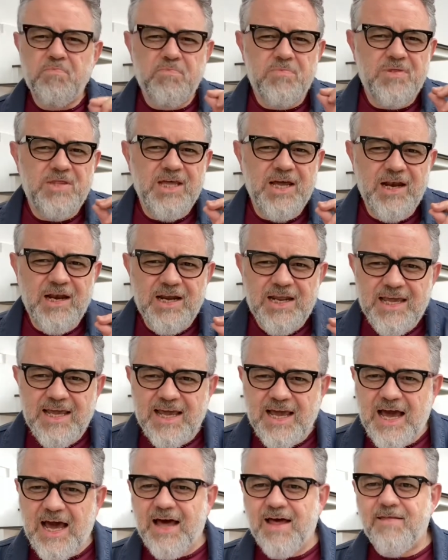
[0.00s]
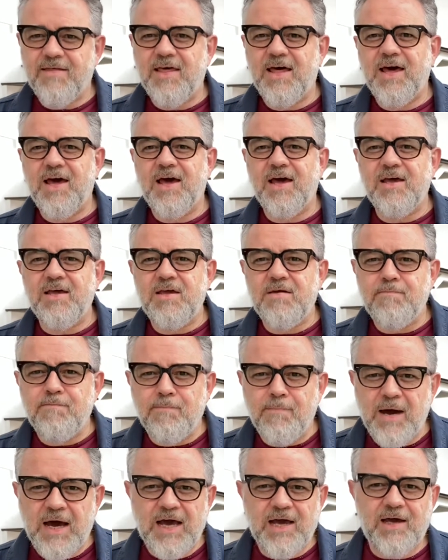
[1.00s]
delicada
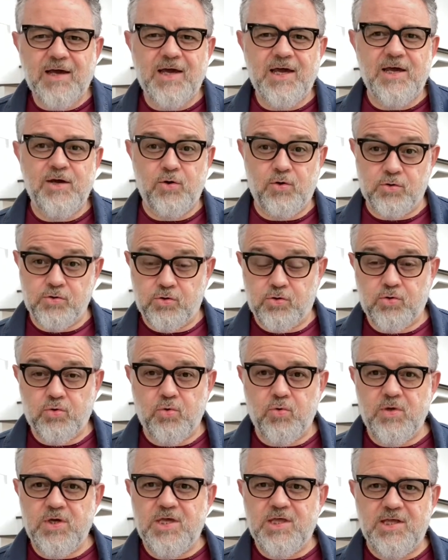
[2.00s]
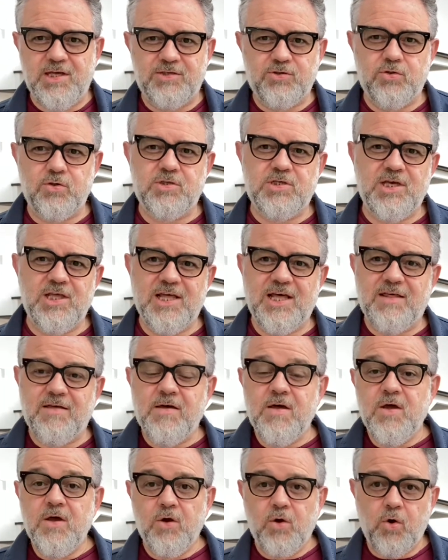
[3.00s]
imagen construida en sociedad
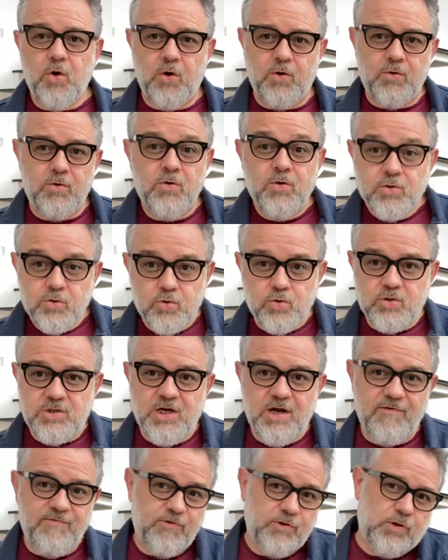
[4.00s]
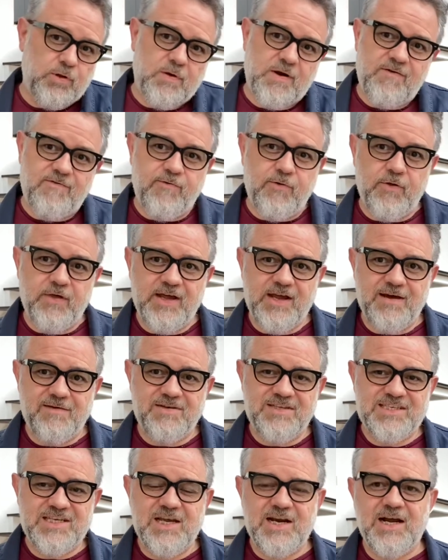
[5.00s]
con su cinefotógrafo de
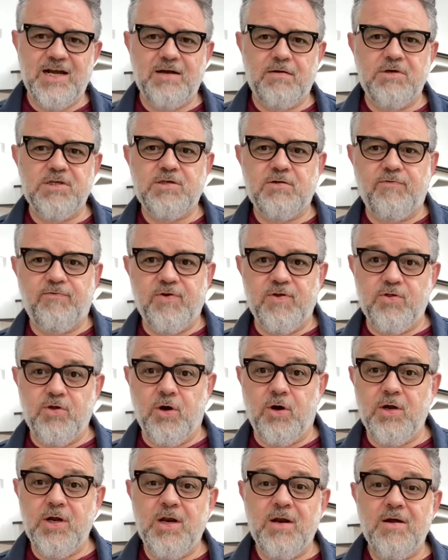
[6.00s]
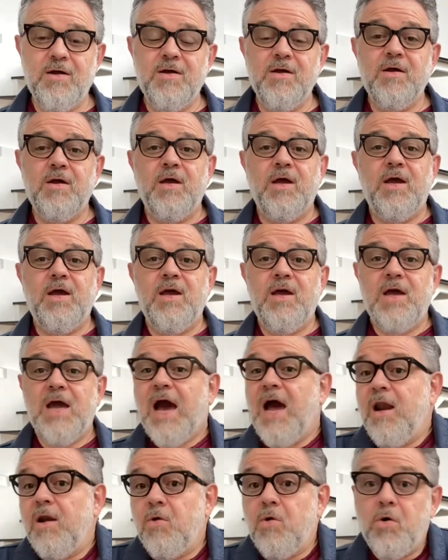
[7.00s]
cabecera, Christopher Doyle, eh,
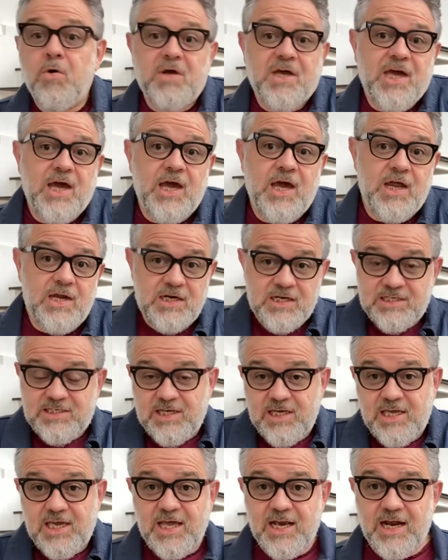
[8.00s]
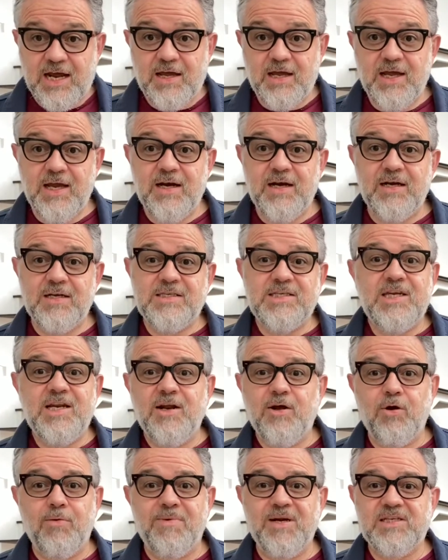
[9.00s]
algo que ni siquiera el cine
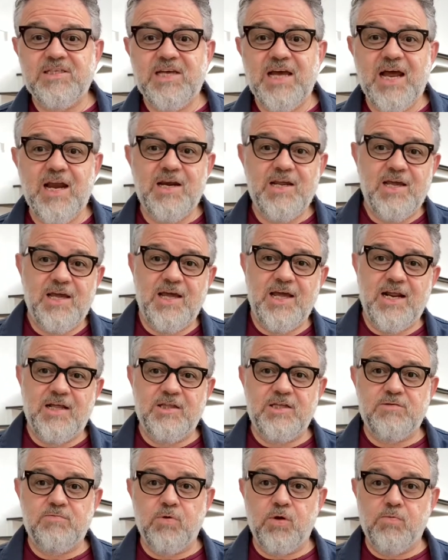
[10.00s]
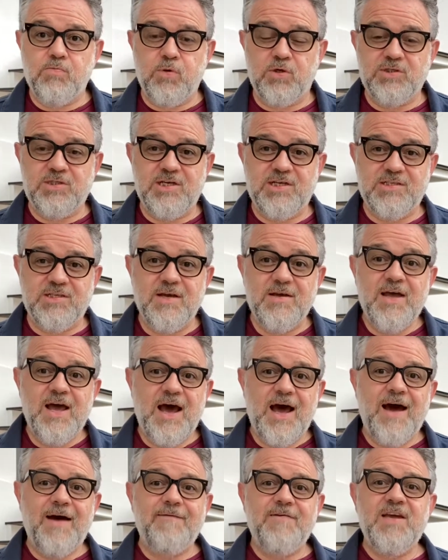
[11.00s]
comercial y grandes blockbusters
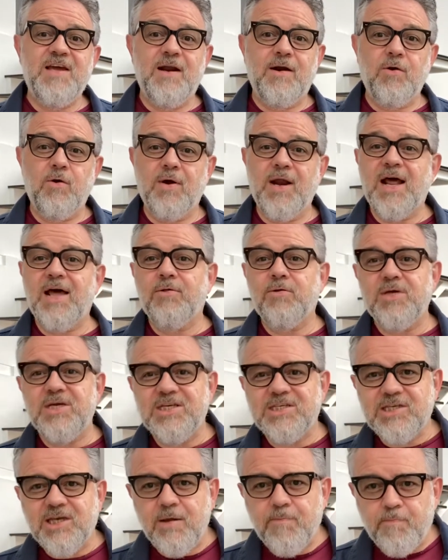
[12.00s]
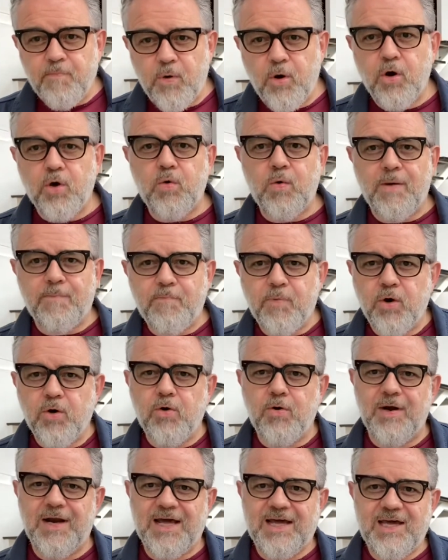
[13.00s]
habían logrado y es que poco a
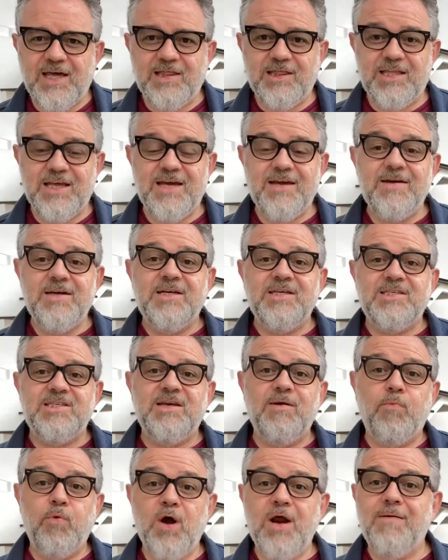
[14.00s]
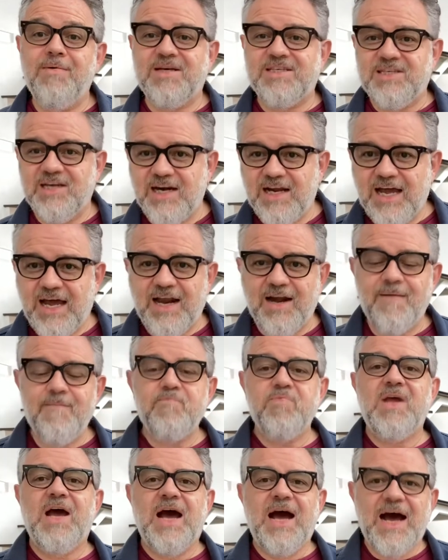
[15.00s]
poco la gente se vuelva a acercar
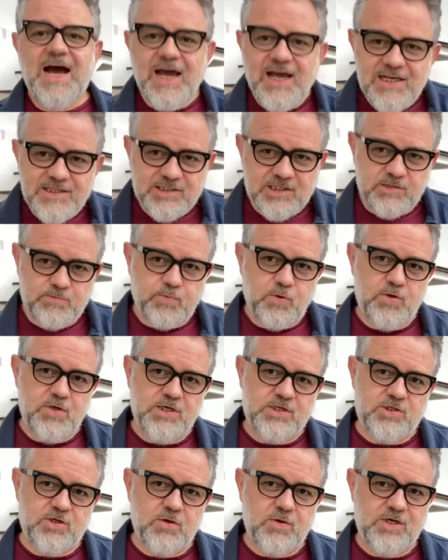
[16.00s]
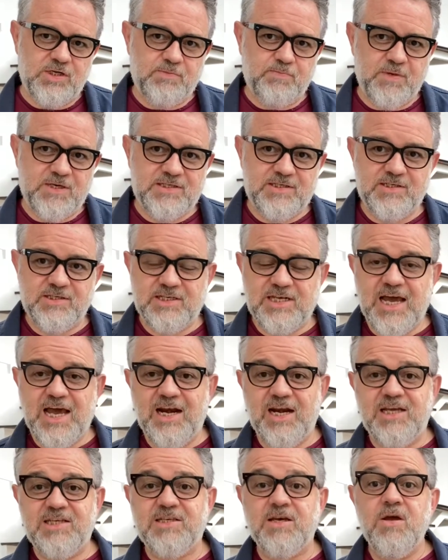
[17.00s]
a estas proyecciones
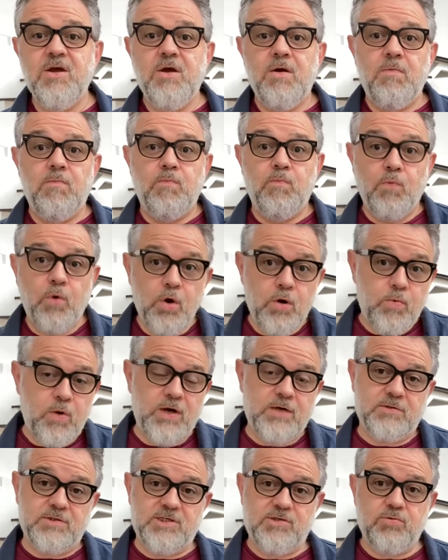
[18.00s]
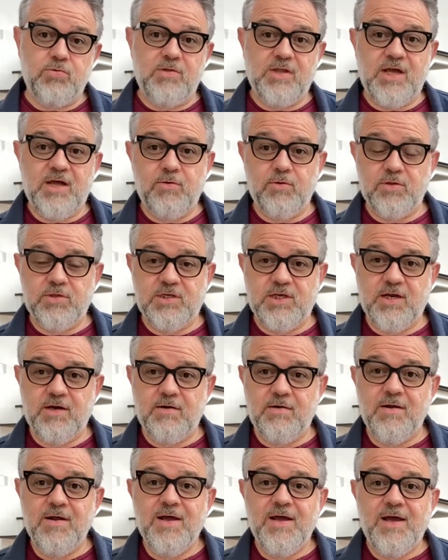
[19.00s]
presenciales, muy buenos resultados
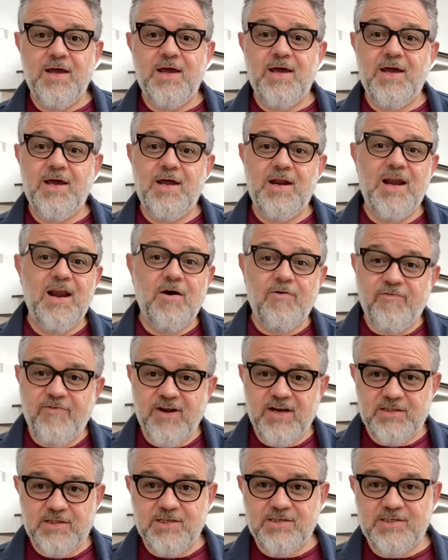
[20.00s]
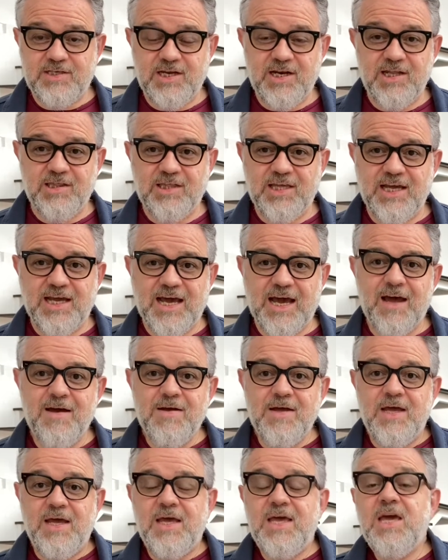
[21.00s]
en eh, la oferta en
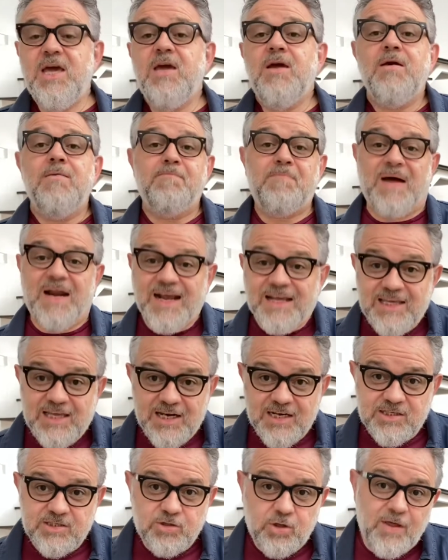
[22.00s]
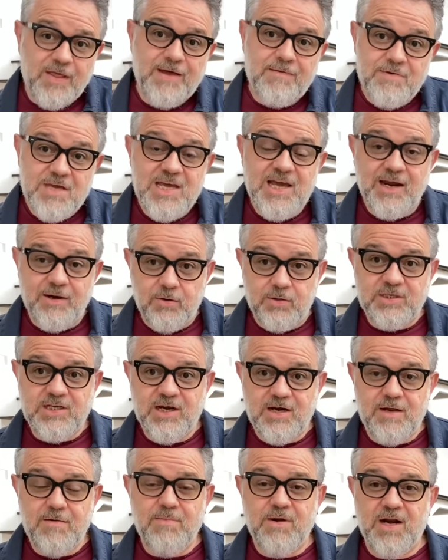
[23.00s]
Cineteca y para quienes todavía no se
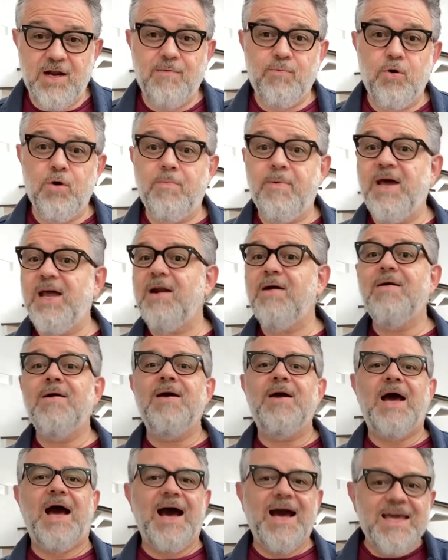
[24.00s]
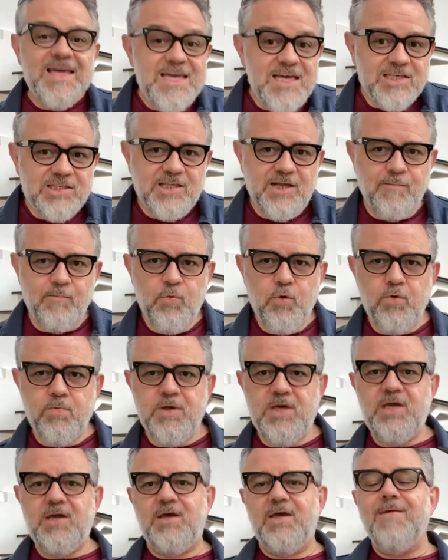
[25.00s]
animen a volver, ahí está
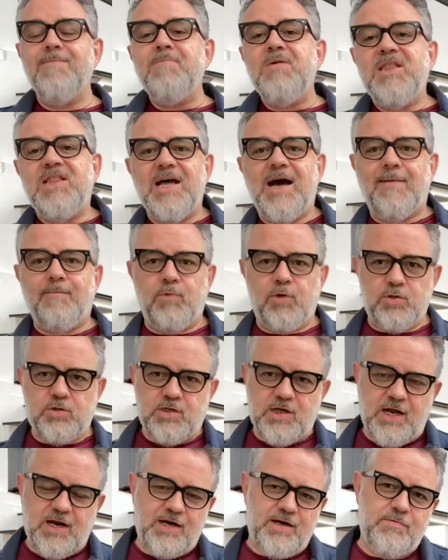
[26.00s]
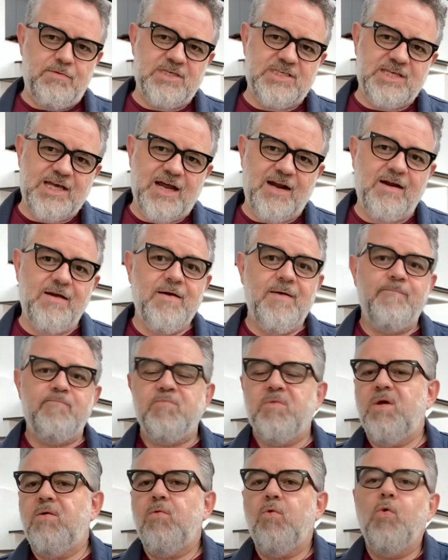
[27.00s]
Movie, invitamos a revisar
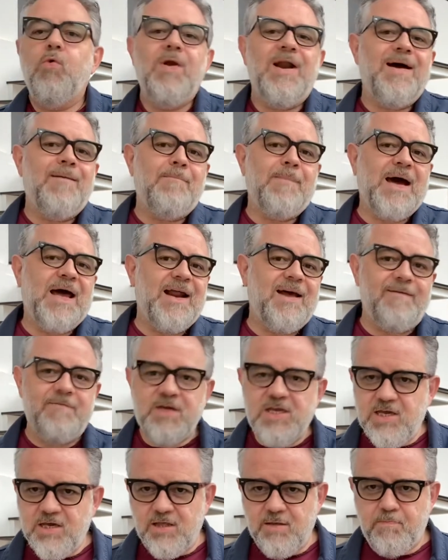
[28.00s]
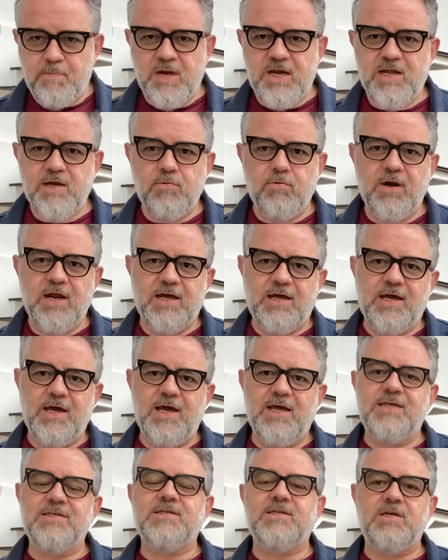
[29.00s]
una maravilla de película
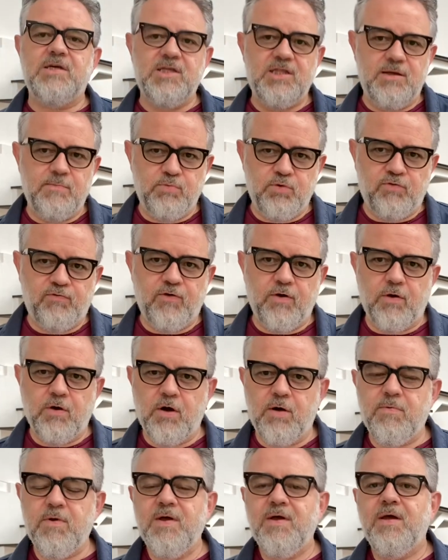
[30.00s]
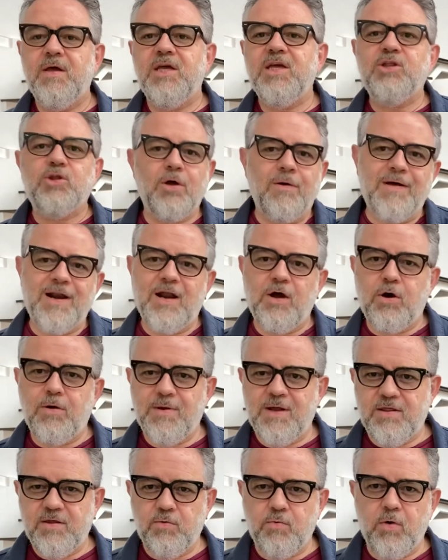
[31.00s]
que es In the Mood for Love y toda la
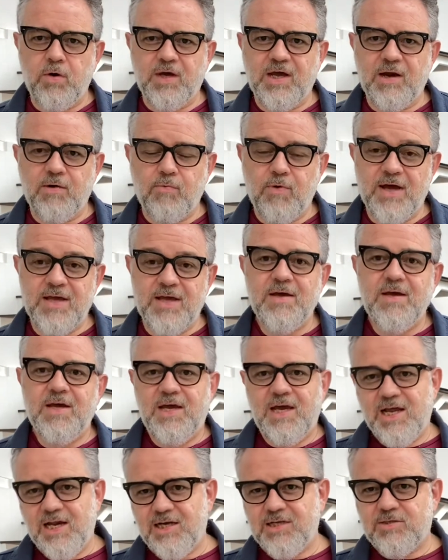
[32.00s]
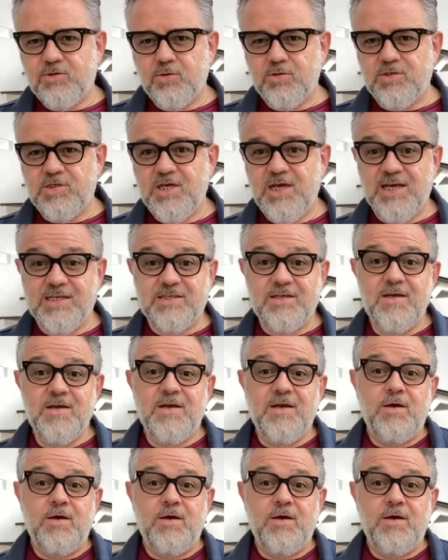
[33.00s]
obra de Wong Kar en estos días.